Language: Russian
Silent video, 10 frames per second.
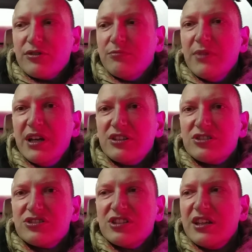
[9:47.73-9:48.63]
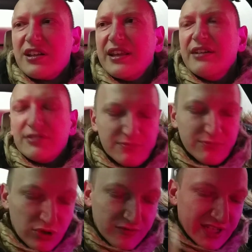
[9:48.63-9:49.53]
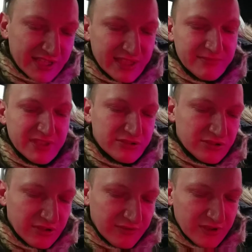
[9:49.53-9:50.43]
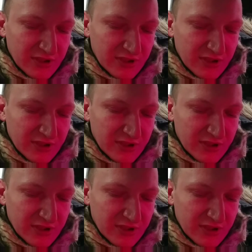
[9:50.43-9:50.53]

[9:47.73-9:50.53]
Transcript: Вот мышь, сыр, да, вот буква «ы» там нет слов.